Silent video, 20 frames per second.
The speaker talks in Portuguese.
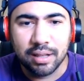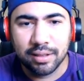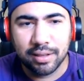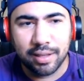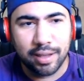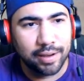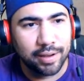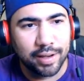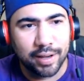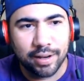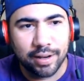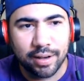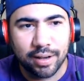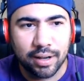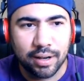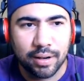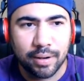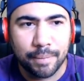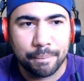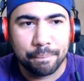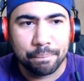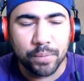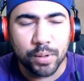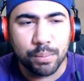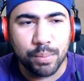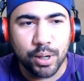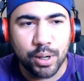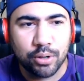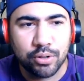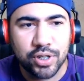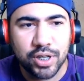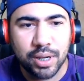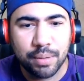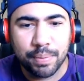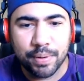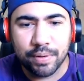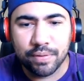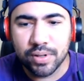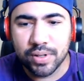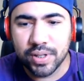Tem a, como é que eu diria
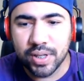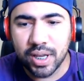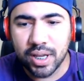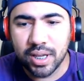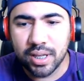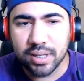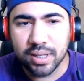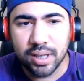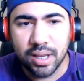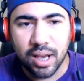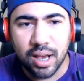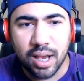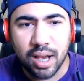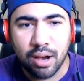para vocês,